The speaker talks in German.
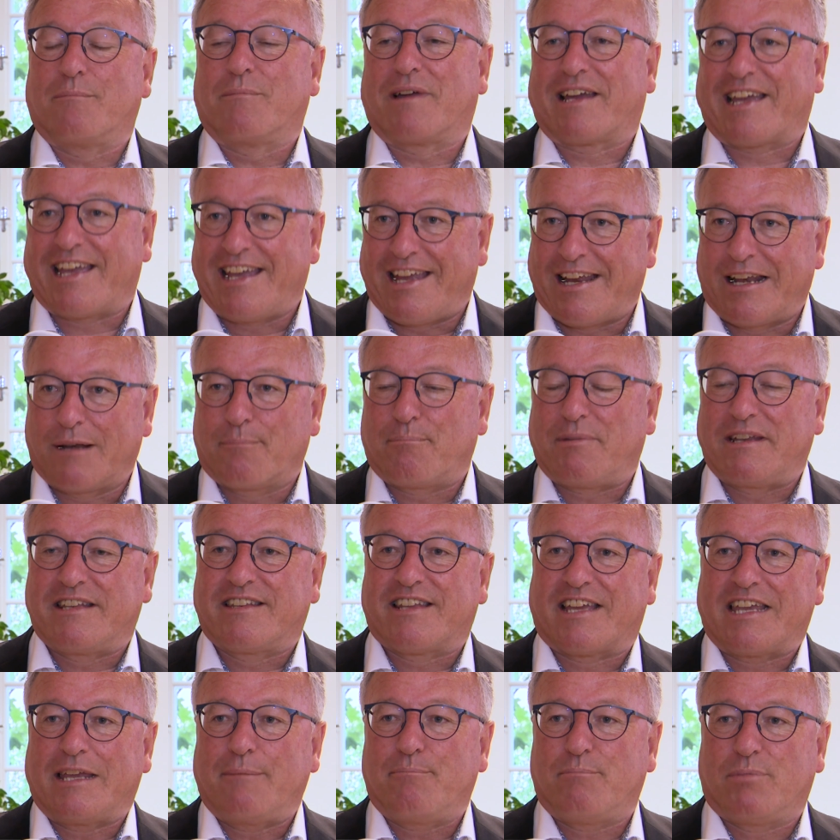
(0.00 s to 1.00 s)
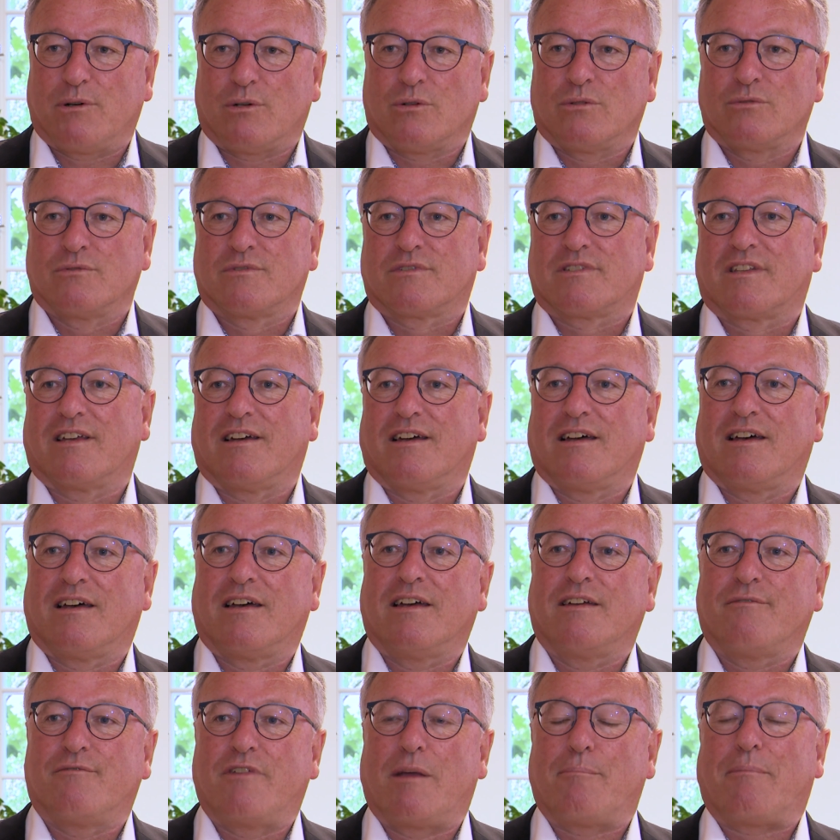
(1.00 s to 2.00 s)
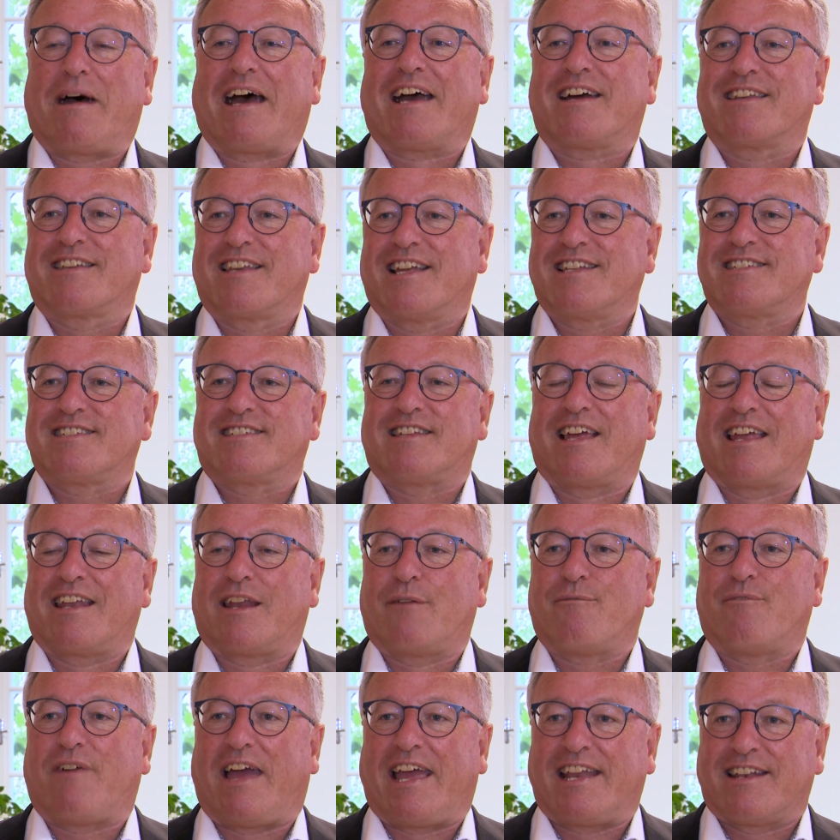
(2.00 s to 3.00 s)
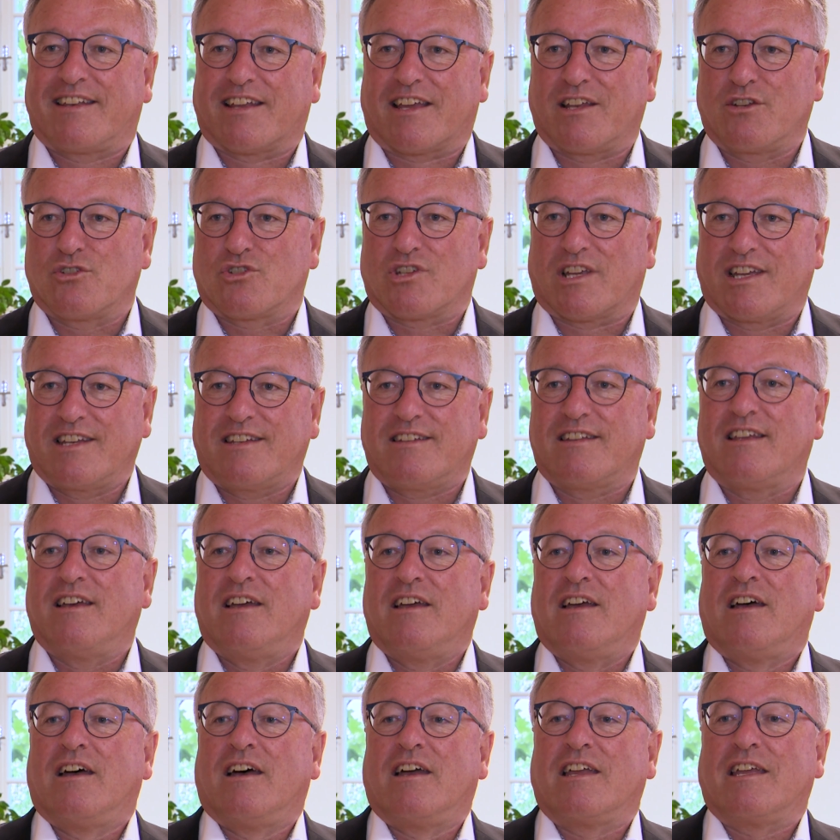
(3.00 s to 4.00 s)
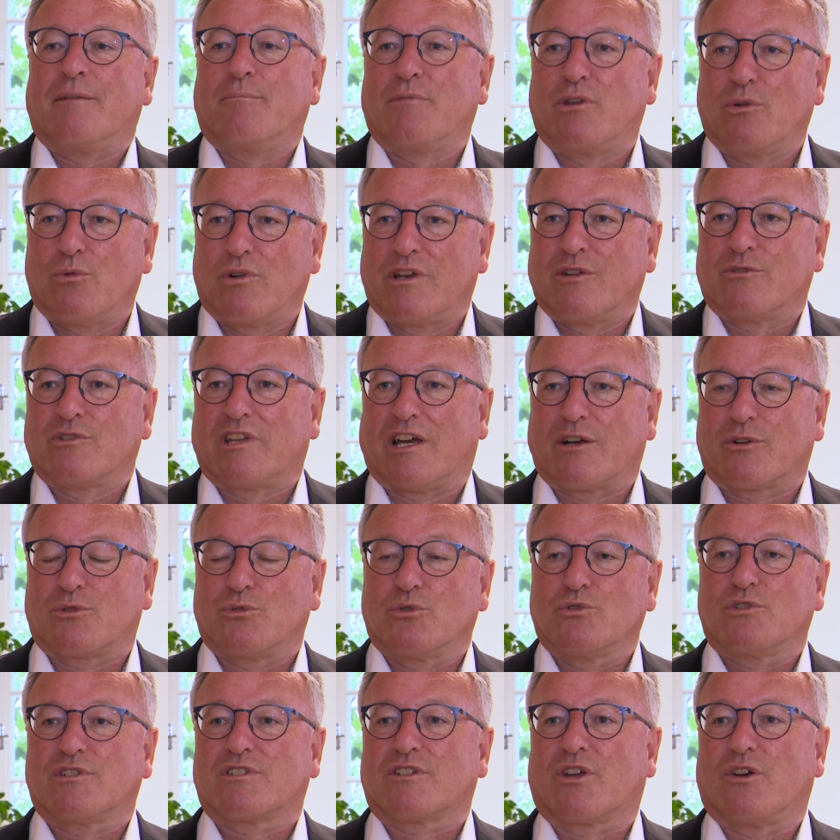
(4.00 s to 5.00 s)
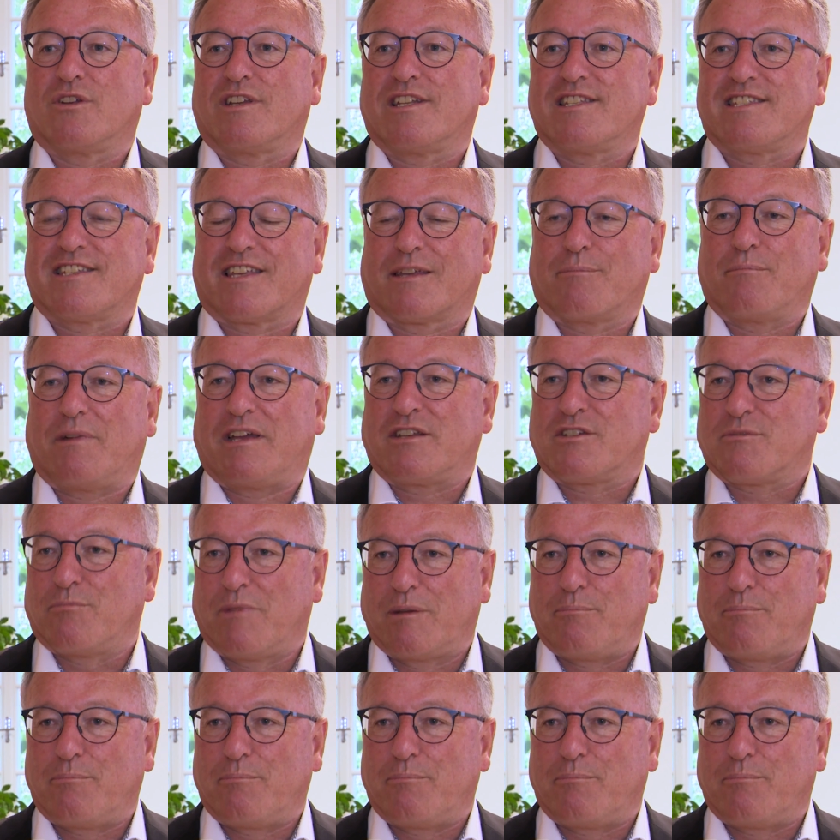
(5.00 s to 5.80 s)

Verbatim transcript: im Regelbetrieb und äh, wir machen jetzt einen weiteren Schritt. Im Juli und August können sich Menschen